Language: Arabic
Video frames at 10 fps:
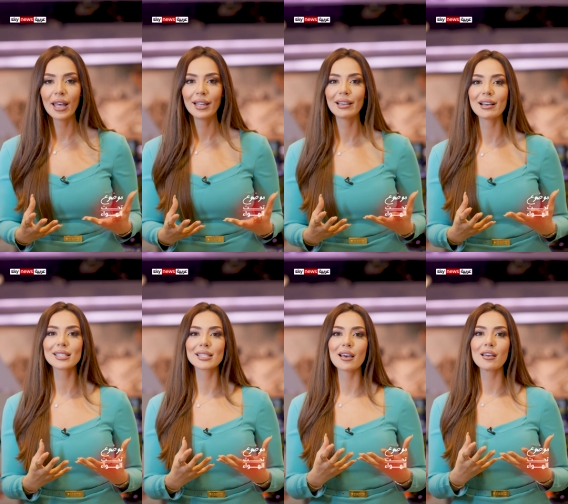أهالي
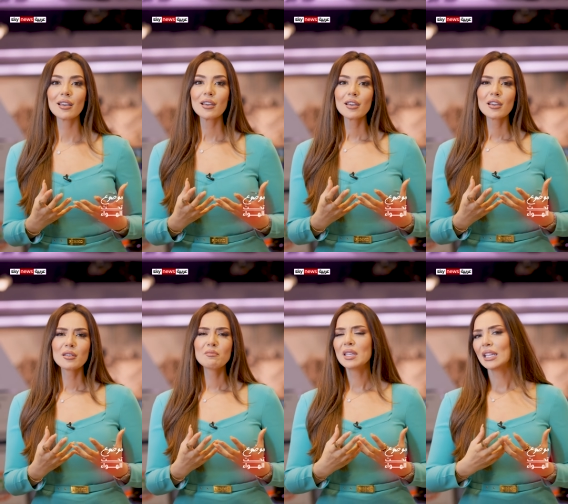غزة
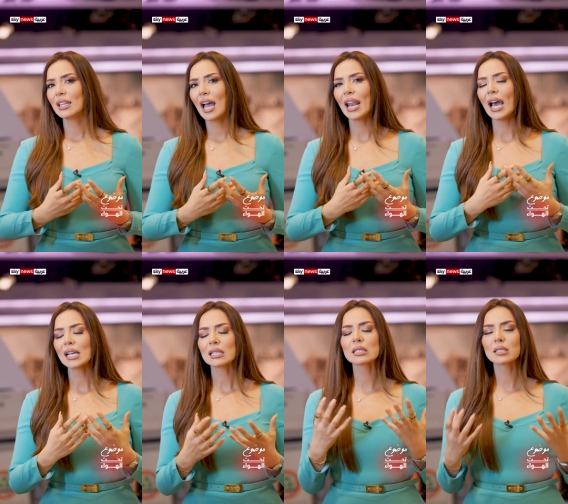من
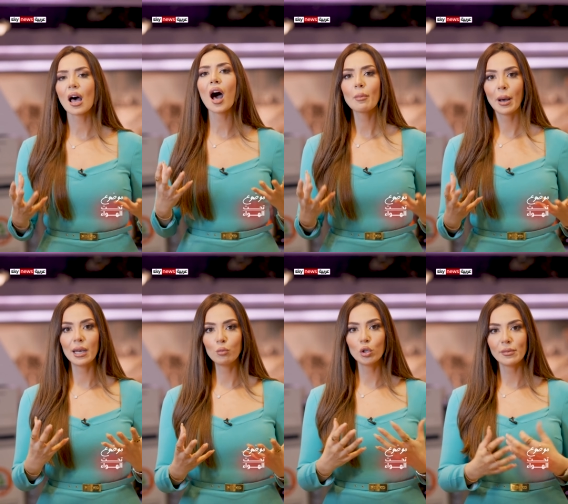الحياة الصعبة
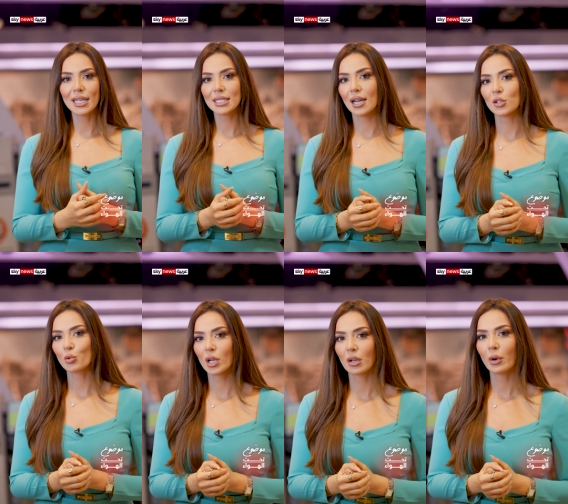المؤلمة التي
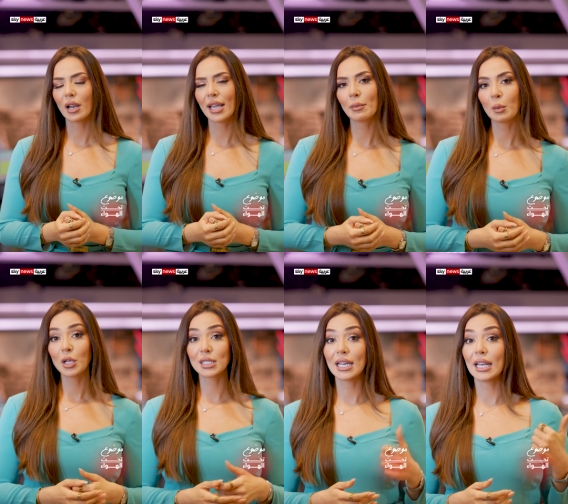عاشوها طوال الأيام
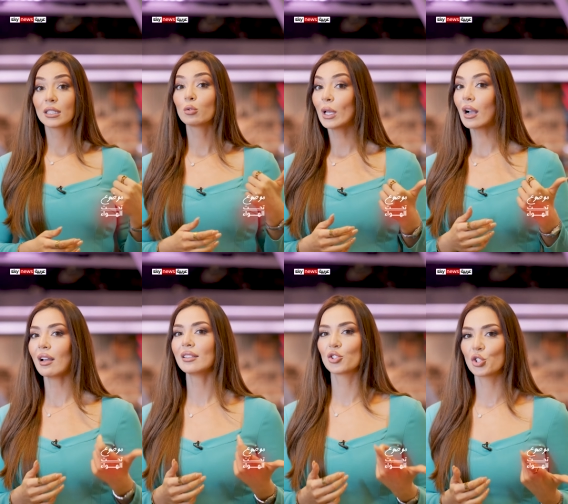الماضية لكن هناك
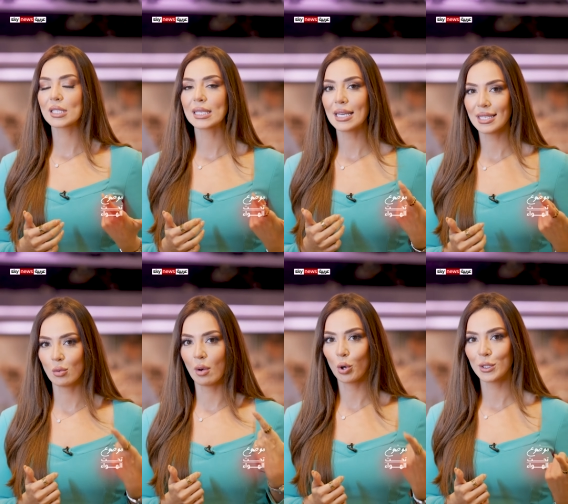أيضا شق
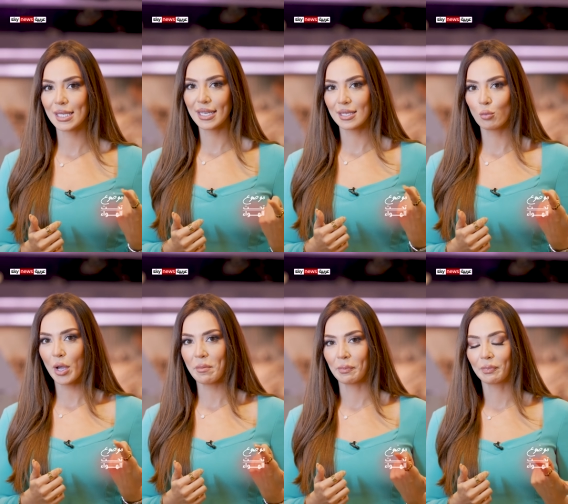سياسي وبعد سياسي
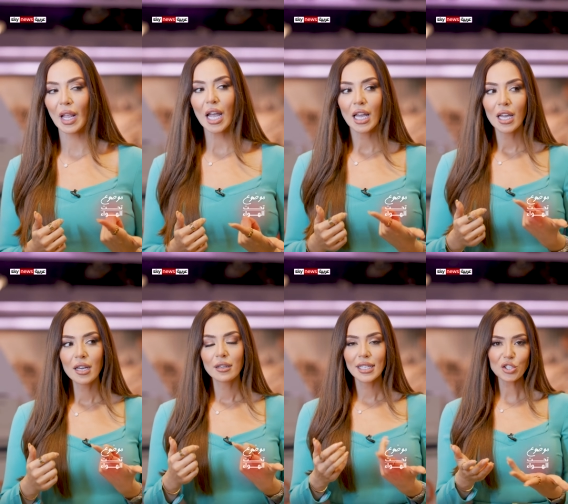مهم
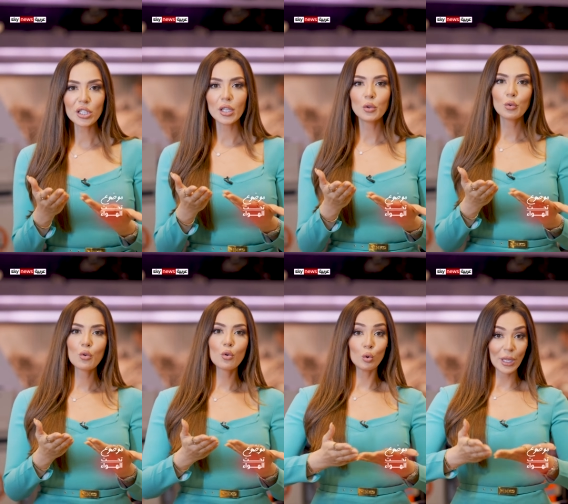نجد
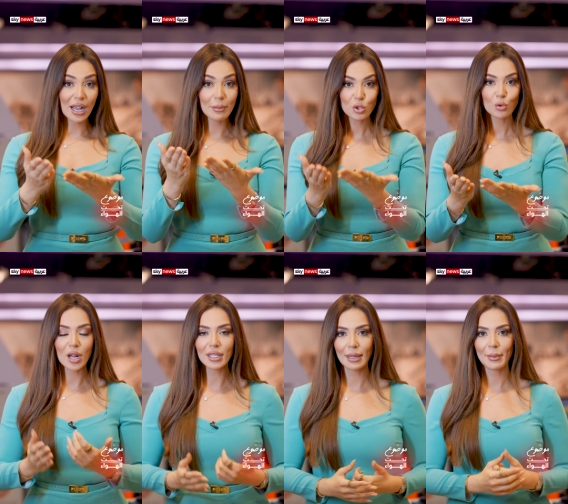أنه هناك
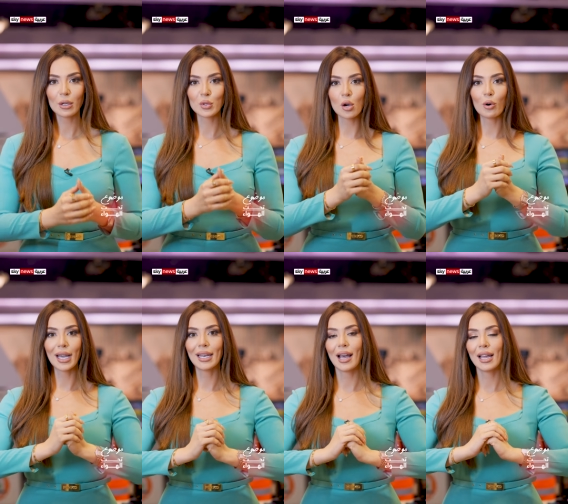منشورات تم توزيعها
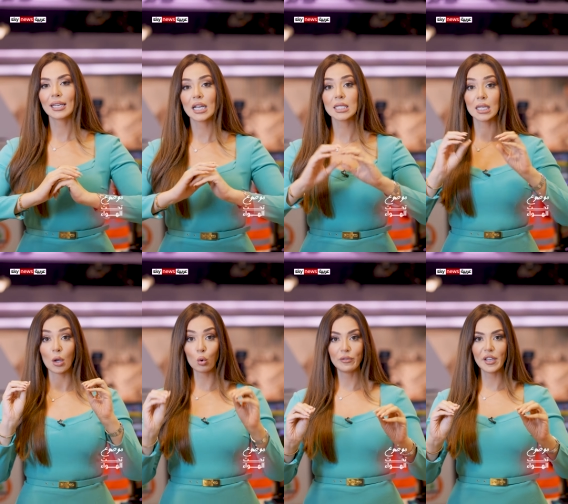على أهالي غزة
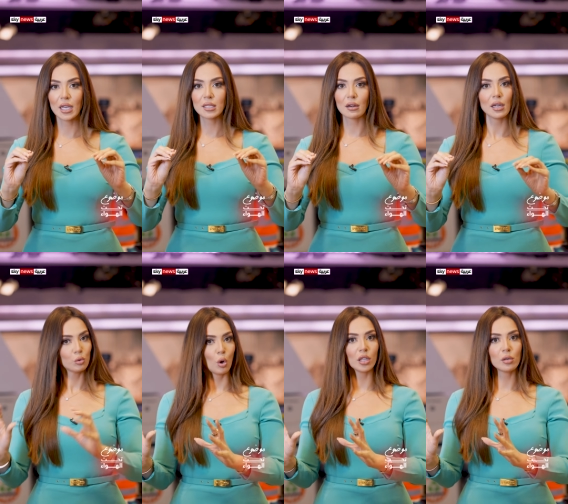تقول فيها إسرائيل
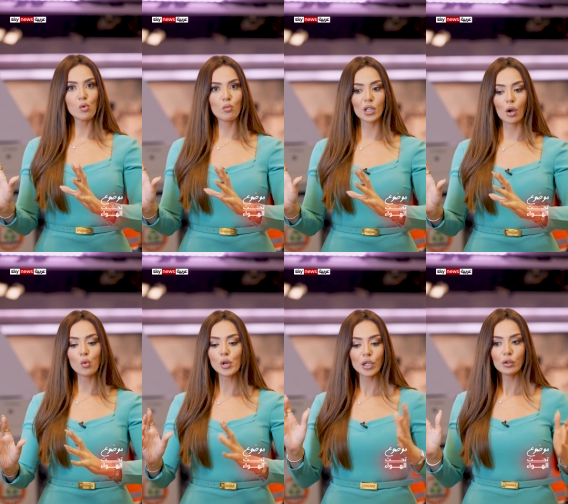تخاطبهم
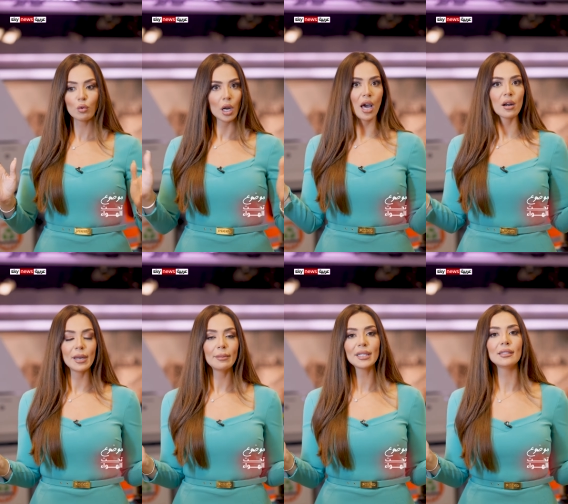وتقول أنه الحرب
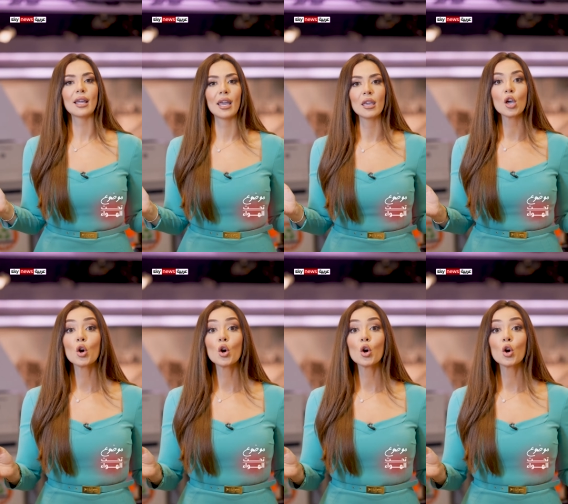لم تنتهي